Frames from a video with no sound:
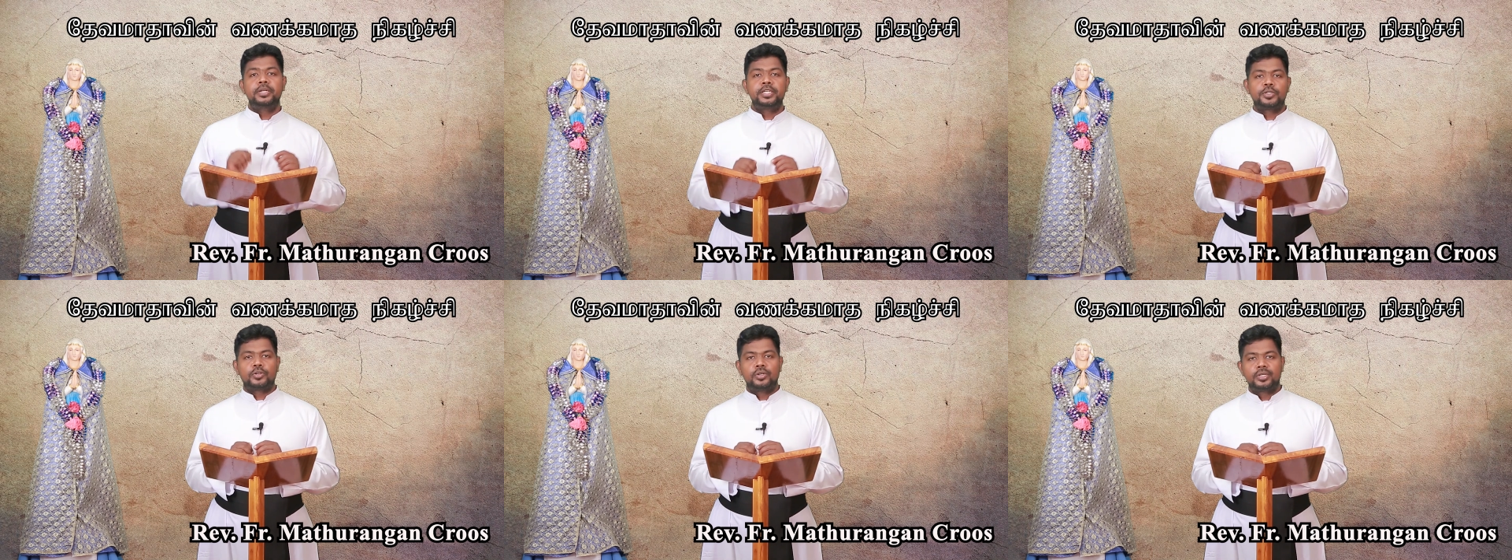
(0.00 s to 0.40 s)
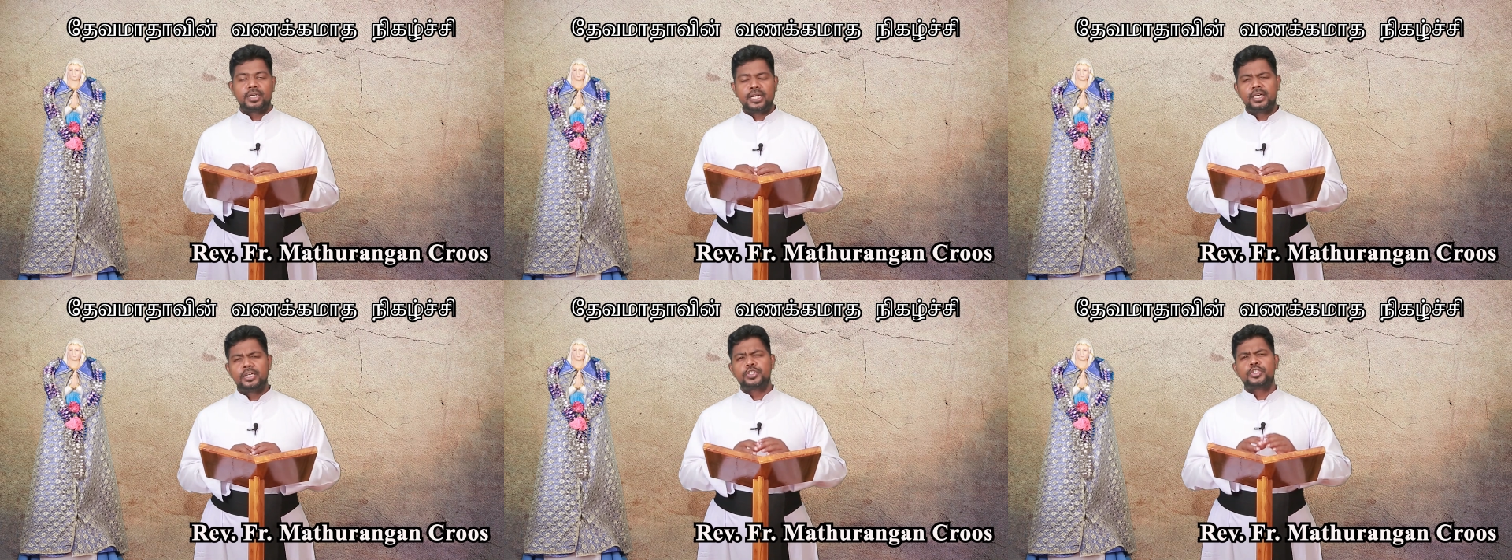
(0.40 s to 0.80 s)

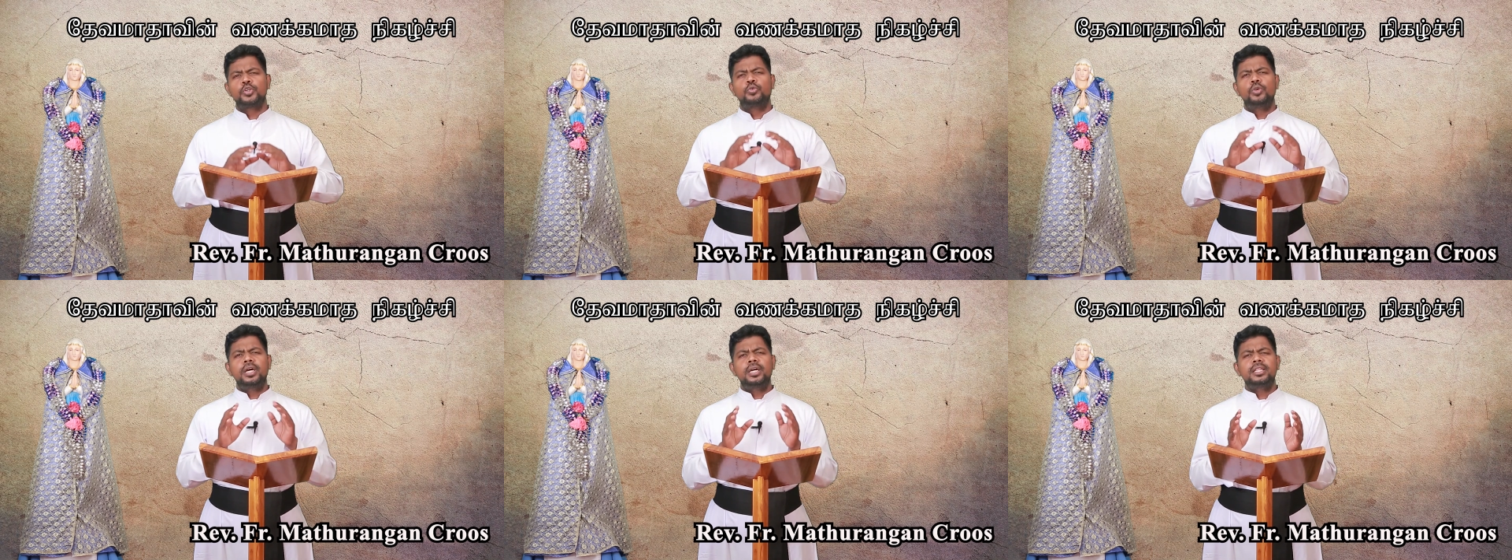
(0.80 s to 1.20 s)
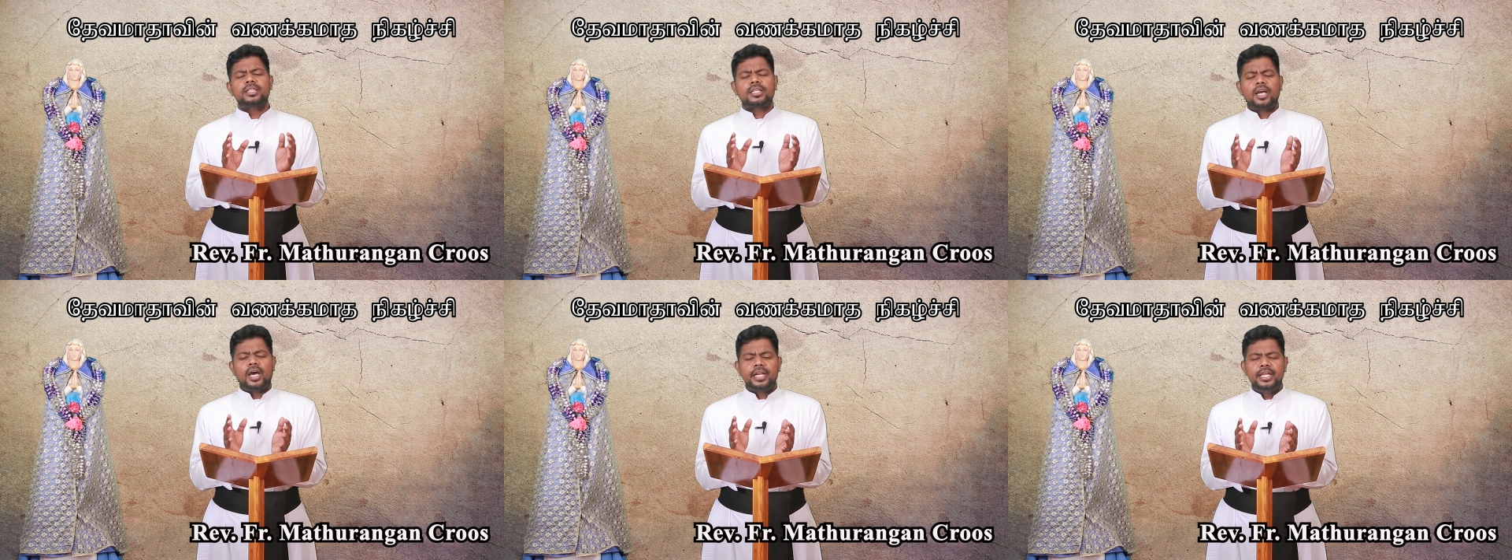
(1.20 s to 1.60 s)
பெற்றுக்கொள்கிறார்கள் ஸோ உலக
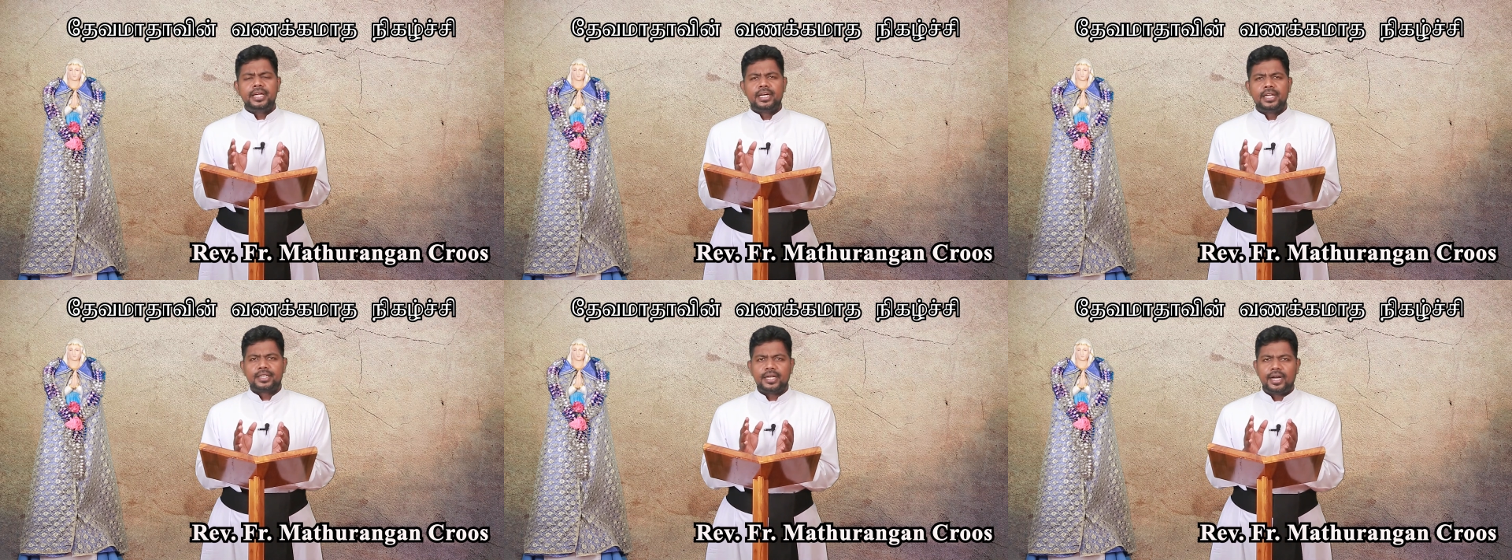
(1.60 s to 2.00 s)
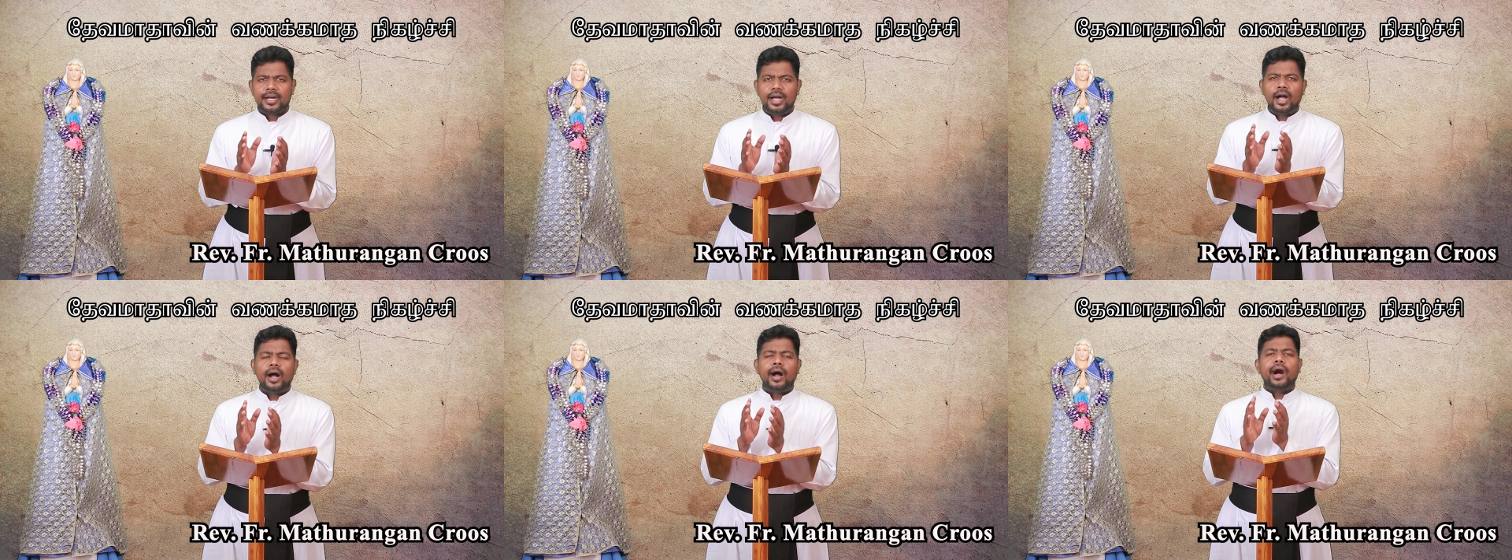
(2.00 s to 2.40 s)

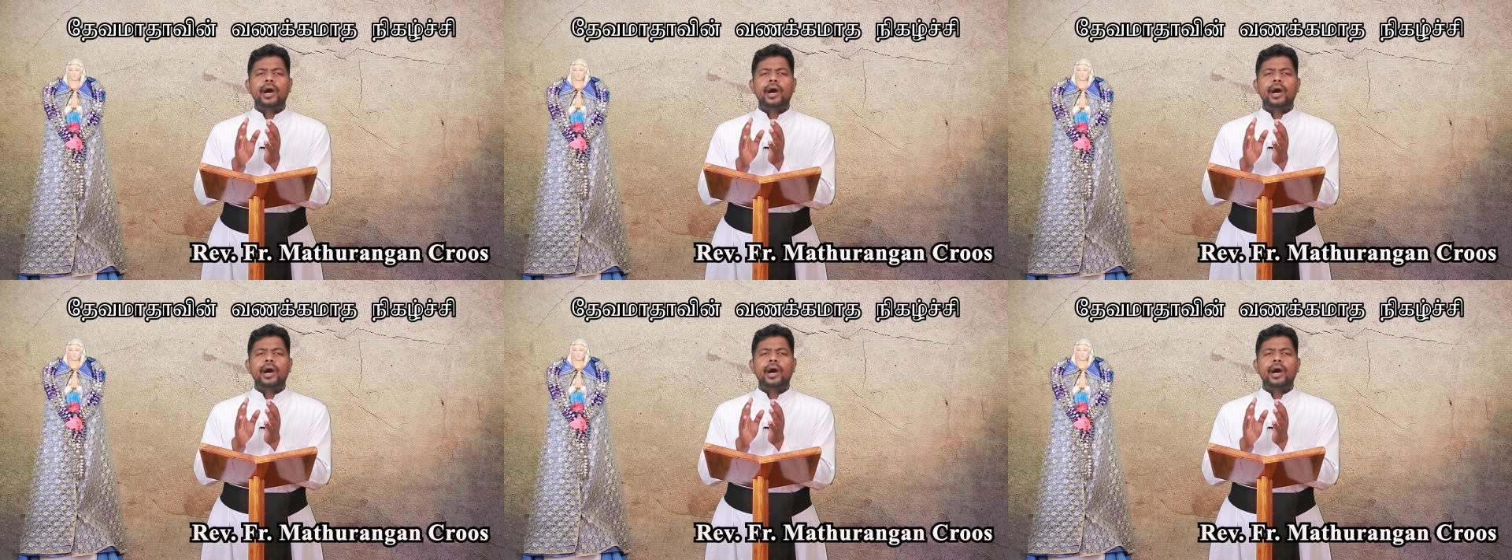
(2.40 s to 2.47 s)
காரியங்களுக்காக